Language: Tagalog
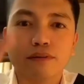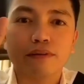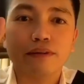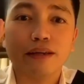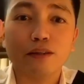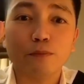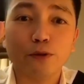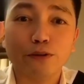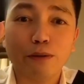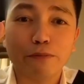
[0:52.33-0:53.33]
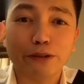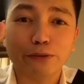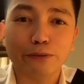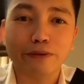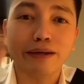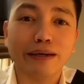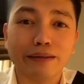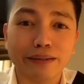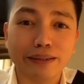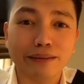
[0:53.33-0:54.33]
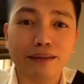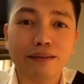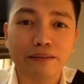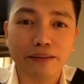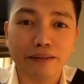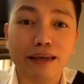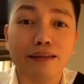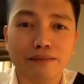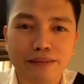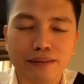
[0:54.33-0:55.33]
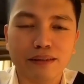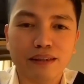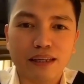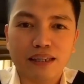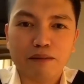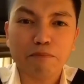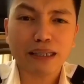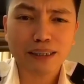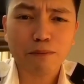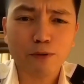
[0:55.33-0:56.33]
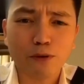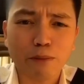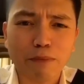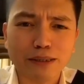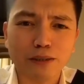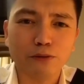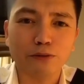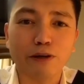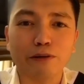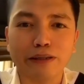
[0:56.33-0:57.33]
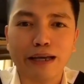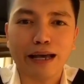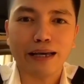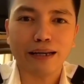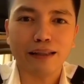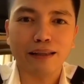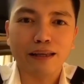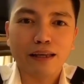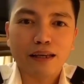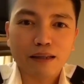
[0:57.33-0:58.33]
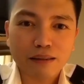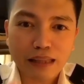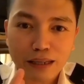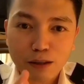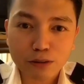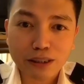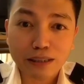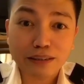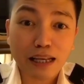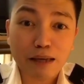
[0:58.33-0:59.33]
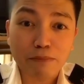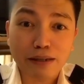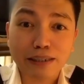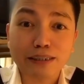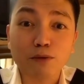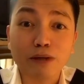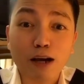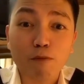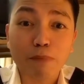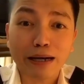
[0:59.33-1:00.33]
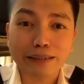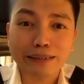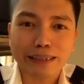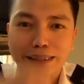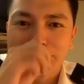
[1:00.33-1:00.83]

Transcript: Ito po yung number 2. Read, read, and read basa lang po ako ng basa noon nung ako nag-aaral. Lagi ako sa, sa library kasi wala akong pang recess.